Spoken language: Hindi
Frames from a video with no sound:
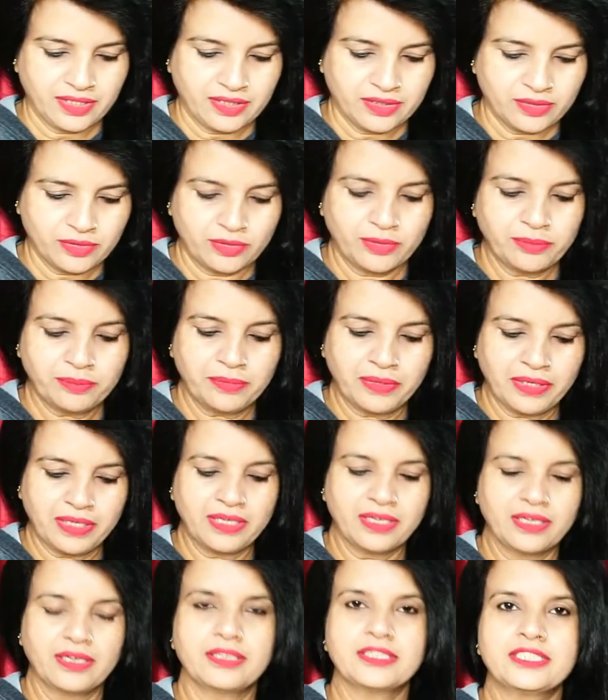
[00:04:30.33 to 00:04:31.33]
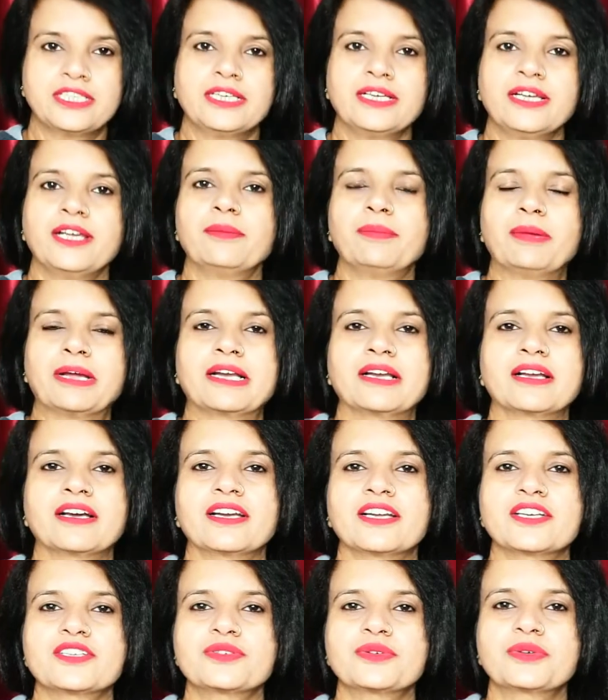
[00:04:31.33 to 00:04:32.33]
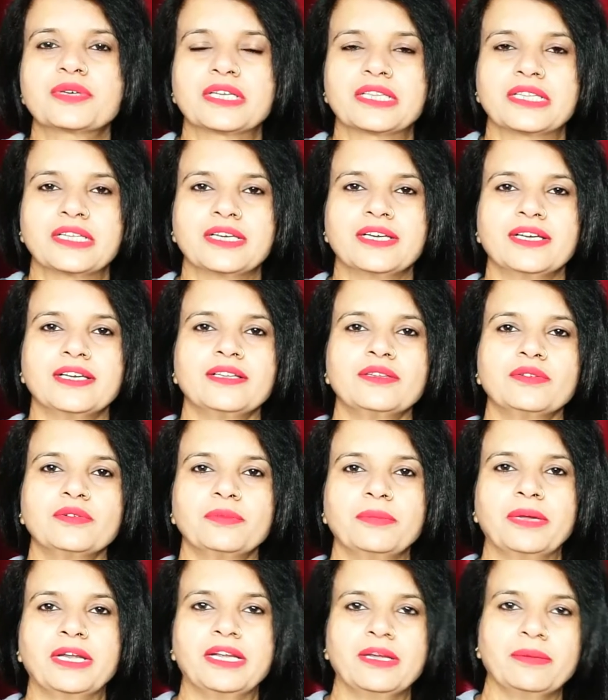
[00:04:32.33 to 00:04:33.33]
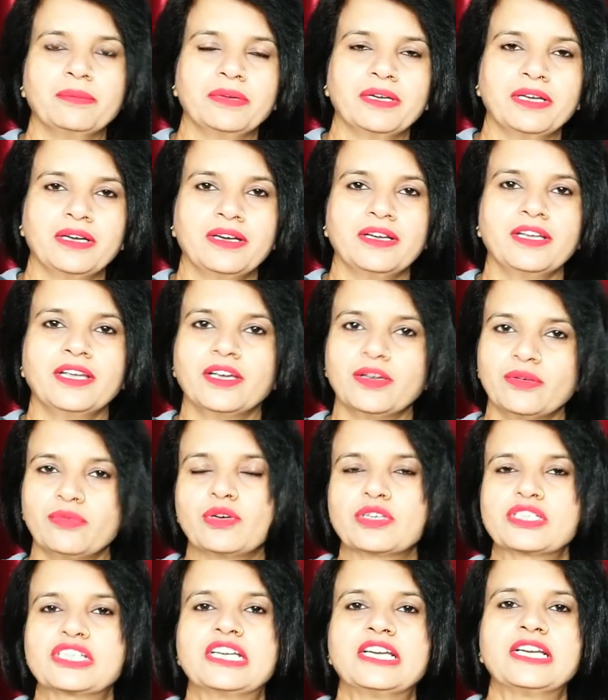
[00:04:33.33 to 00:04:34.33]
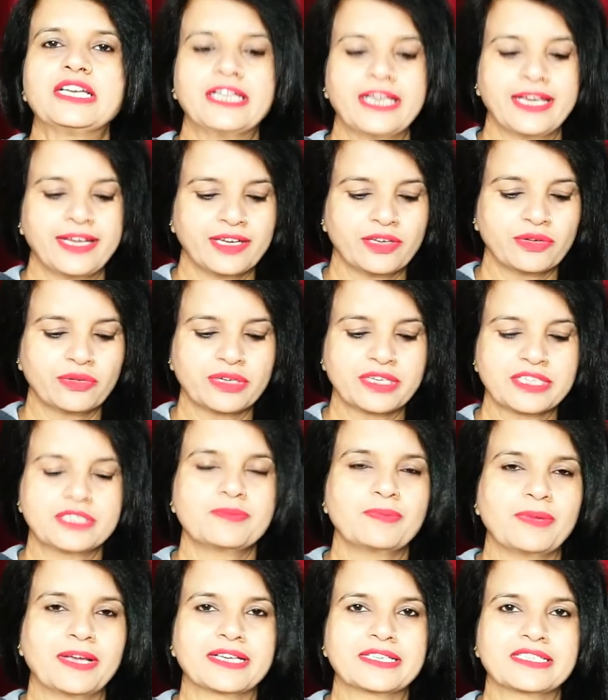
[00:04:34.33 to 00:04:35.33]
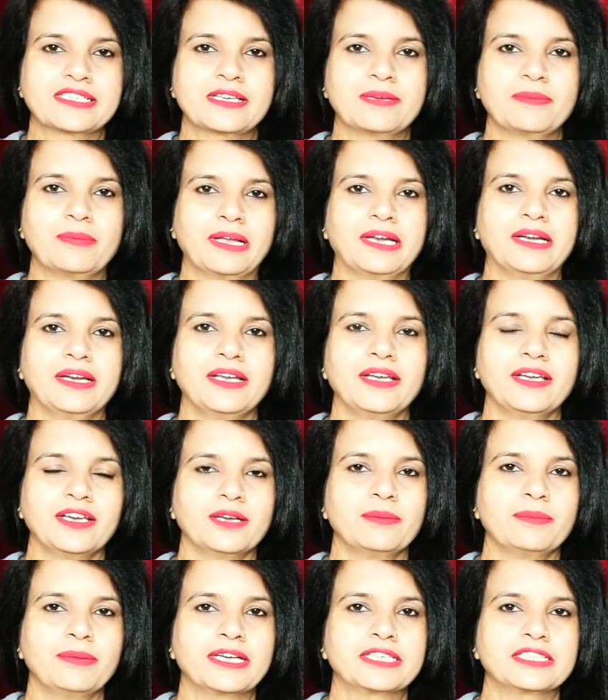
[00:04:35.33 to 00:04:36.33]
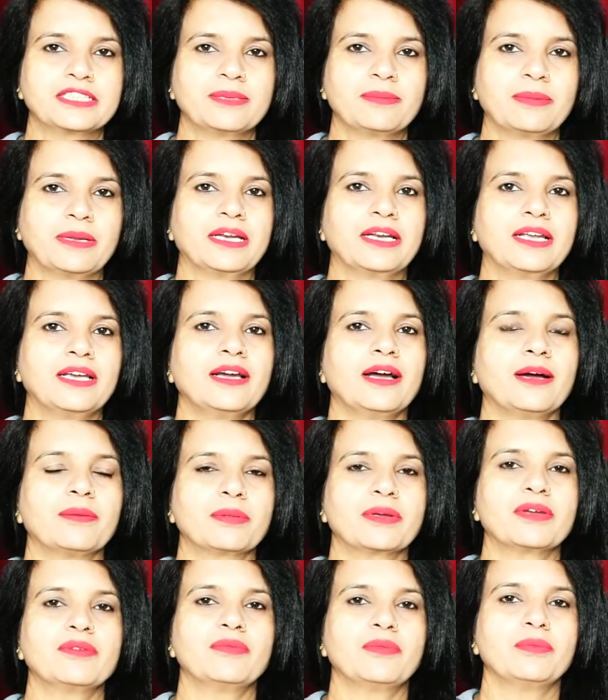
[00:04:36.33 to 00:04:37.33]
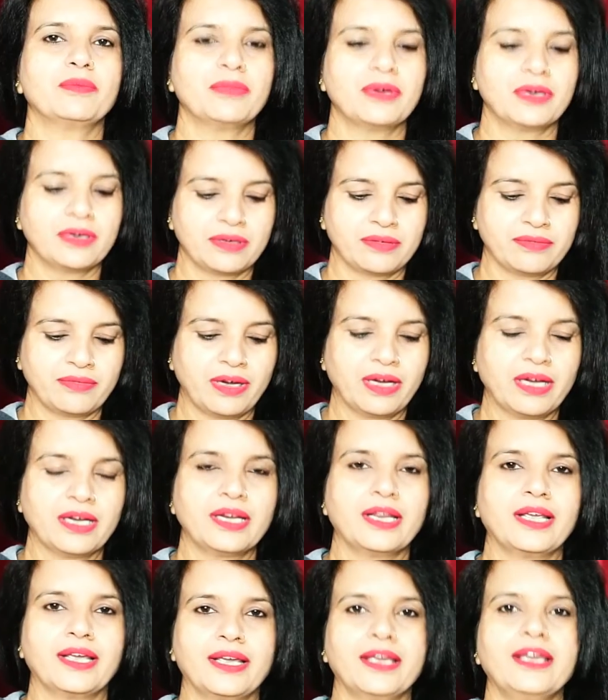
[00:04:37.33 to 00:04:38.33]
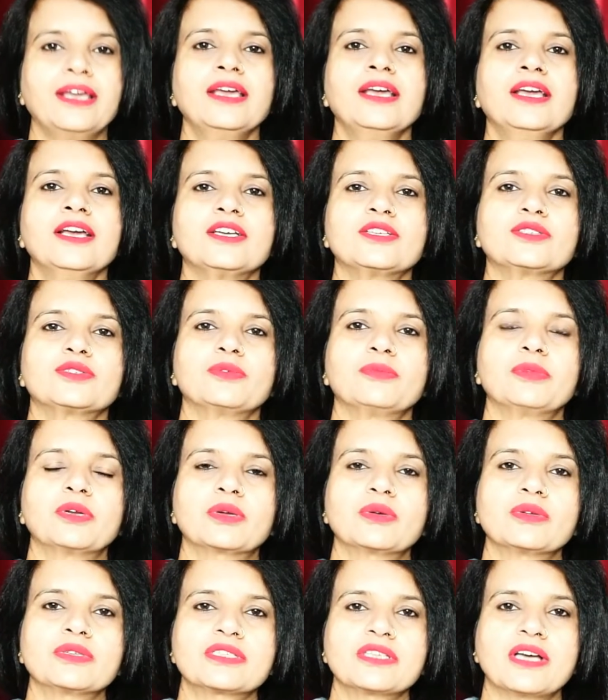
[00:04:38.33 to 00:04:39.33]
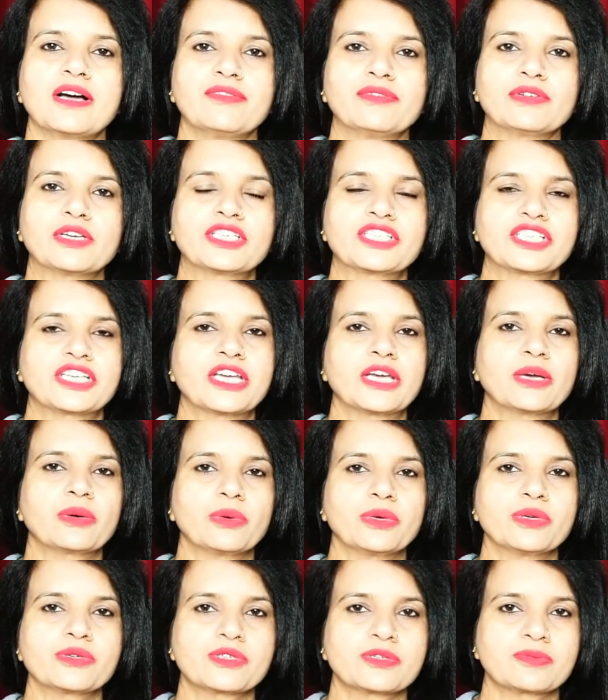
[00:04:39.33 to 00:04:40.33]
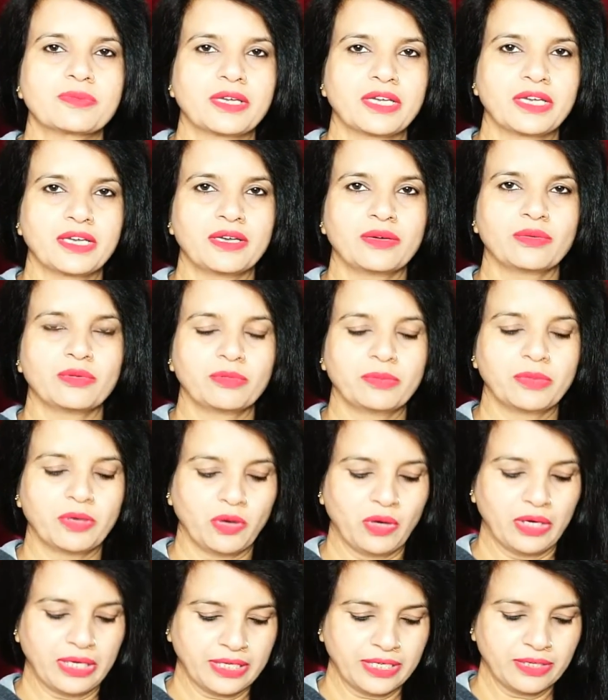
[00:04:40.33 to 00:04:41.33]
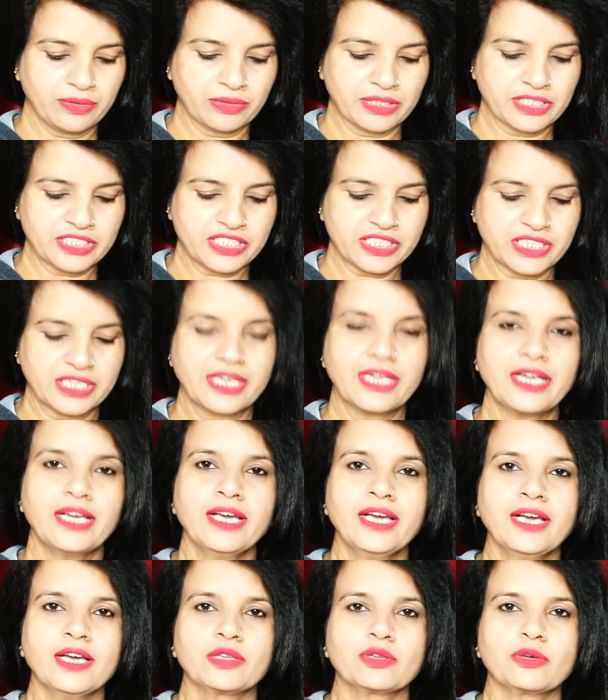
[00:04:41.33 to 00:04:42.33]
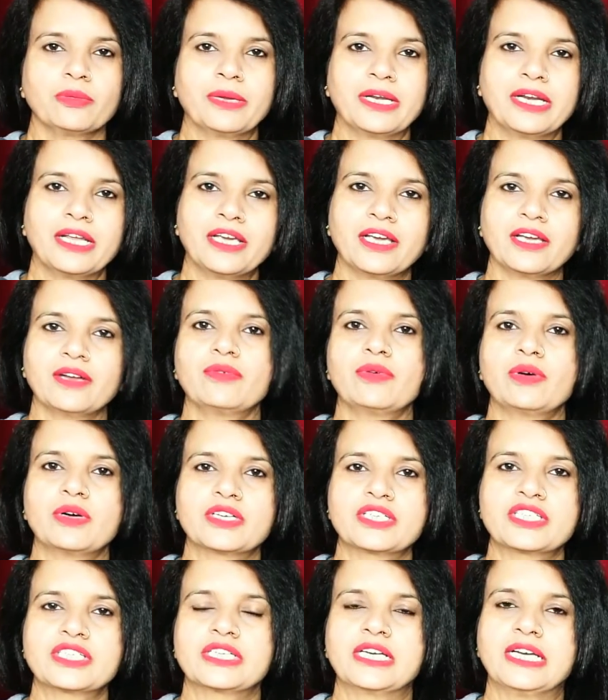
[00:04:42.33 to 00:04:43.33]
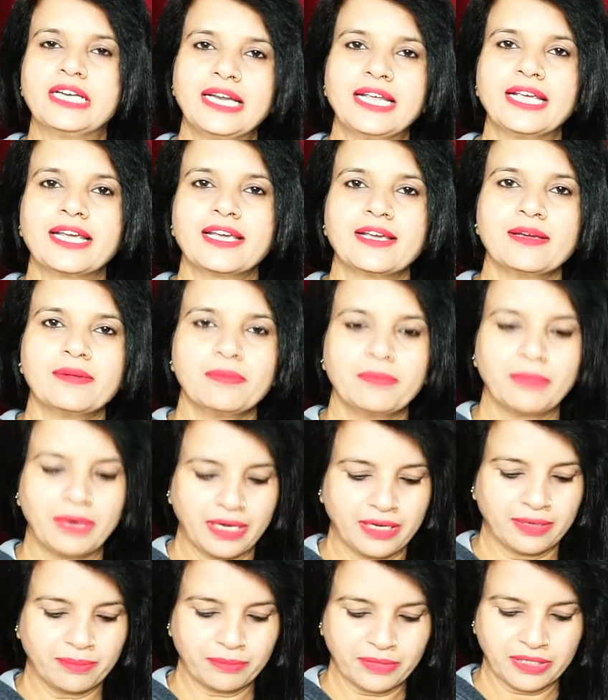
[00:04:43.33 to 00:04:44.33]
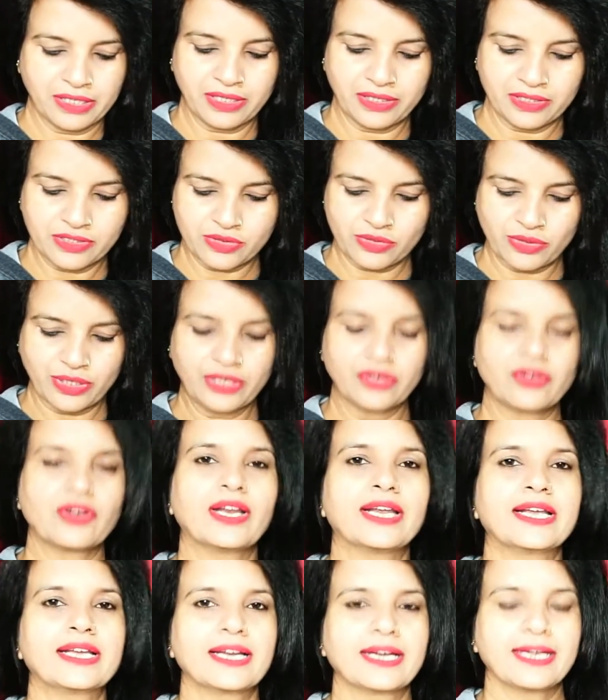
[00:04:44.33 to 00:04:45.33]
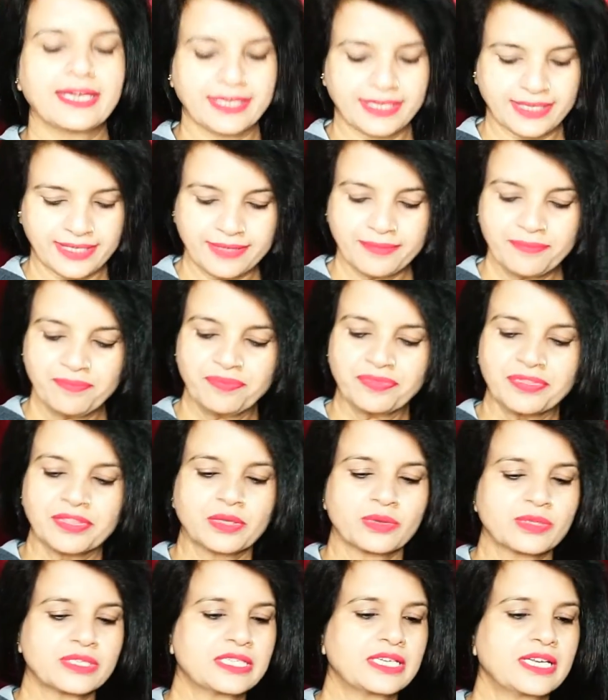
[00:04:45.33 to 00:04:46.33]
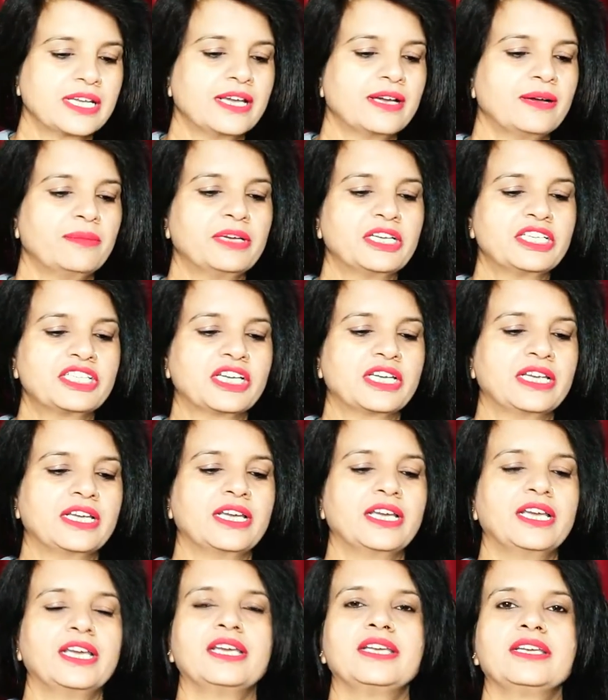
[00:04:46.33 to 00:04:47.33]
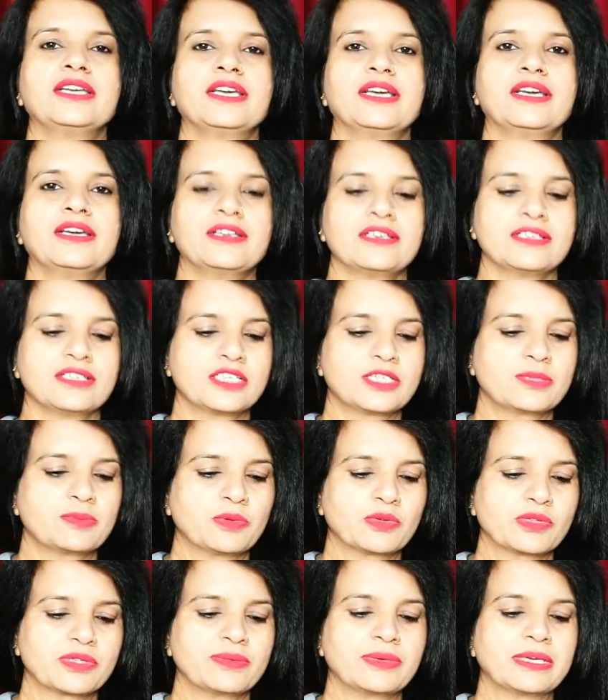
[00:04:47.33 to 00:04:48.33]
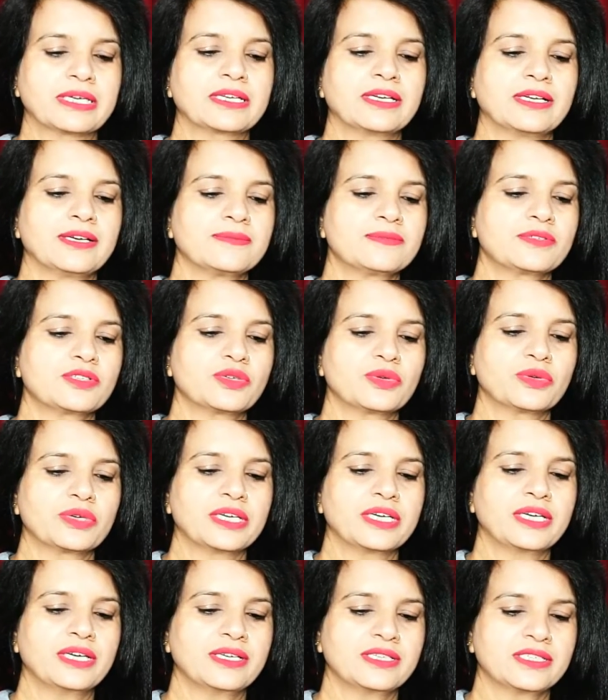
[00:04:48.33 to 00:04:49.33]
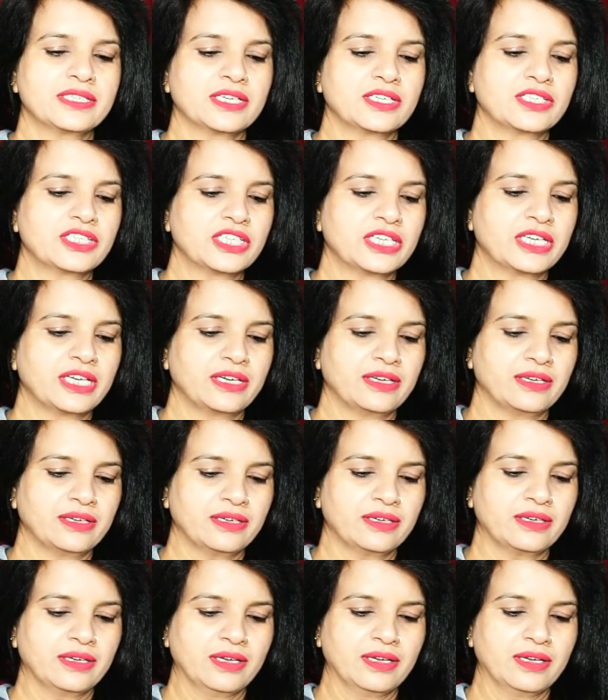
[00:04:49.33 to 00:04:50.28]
तो अब जो हेयर पैक लगाना शुरू करते हैं तो मैंने अपना हेयर वॉश ले लिया है क्योंकि इस पैक से पहले हेयर पैक से पहले आपके बाल हैं जो बिल्कुल साफ होने चाहिए कोई उसमें उनमें ऑयल नहीं होना चाहिए तो मैंने हेयर वॉश लेके बाल में जो है ड्राई कर लिए हैं तो इसलिए हमें चाहिए ये डिस्पोजेबल ग्लव्स जो कि सर्जी केयर